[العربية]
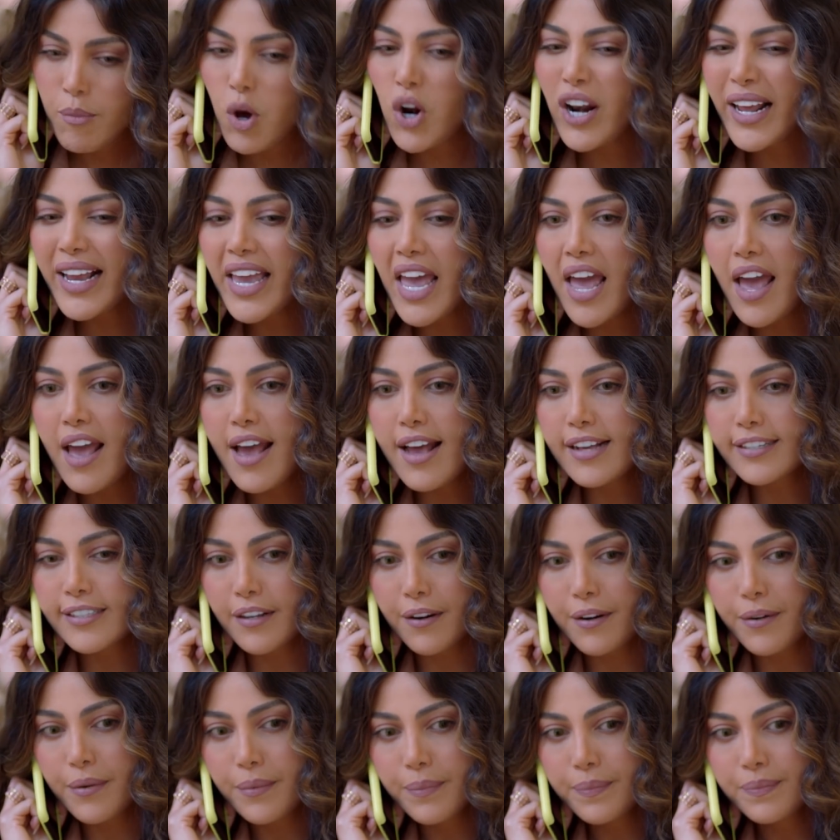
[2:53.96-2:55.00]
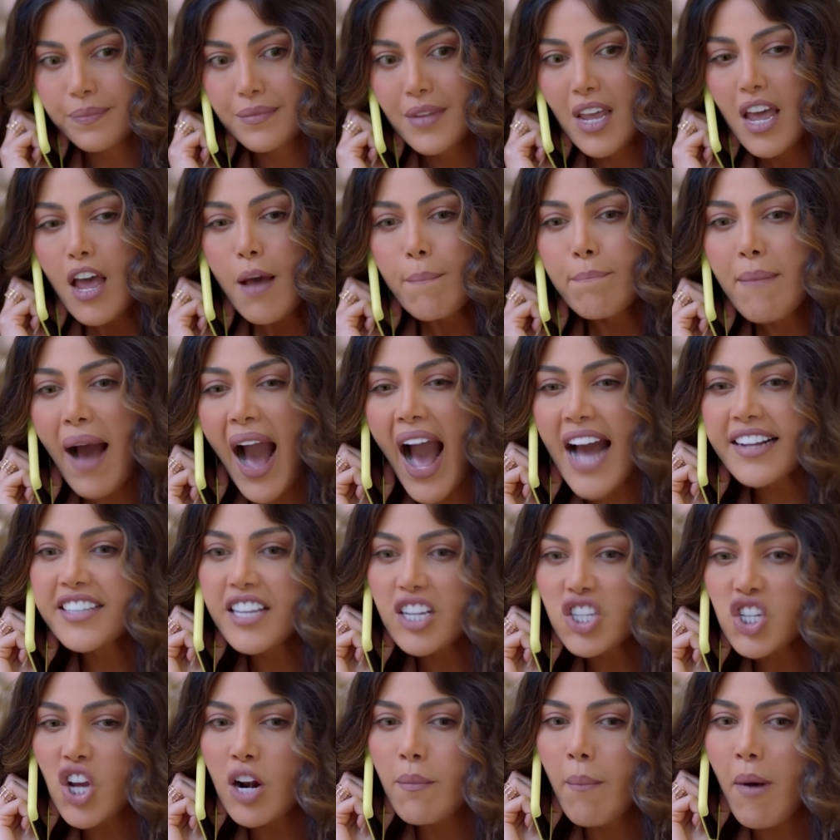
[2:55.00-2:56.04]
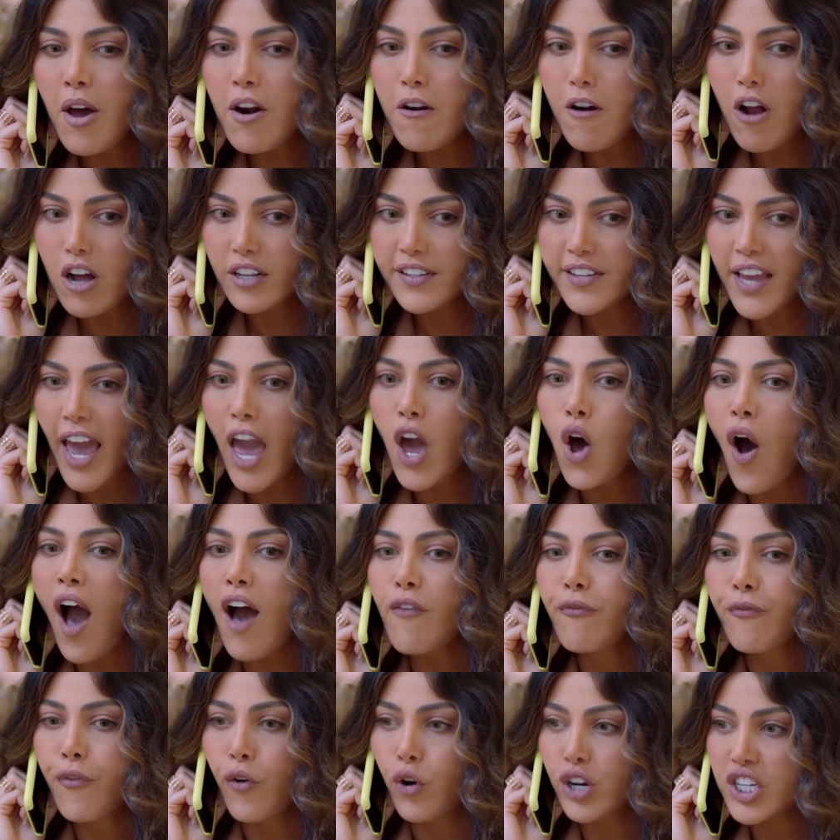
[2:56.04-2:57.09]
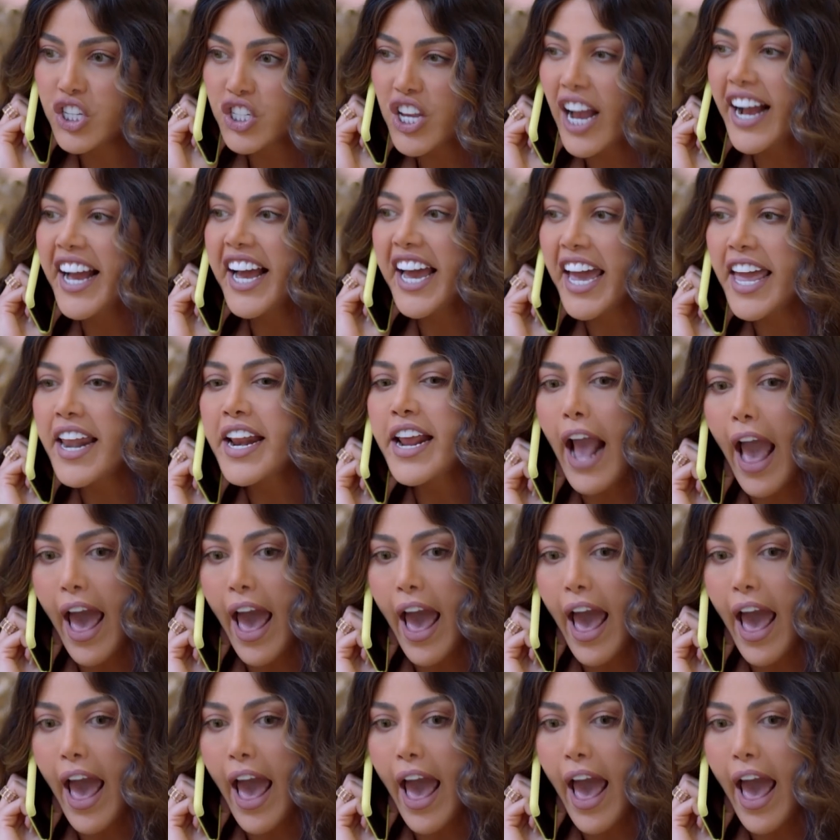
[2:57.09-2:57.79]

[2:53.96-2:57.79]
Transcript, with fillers: بقول لك ايه يا ياسر محدش المرة دي هيقف في وشك غيري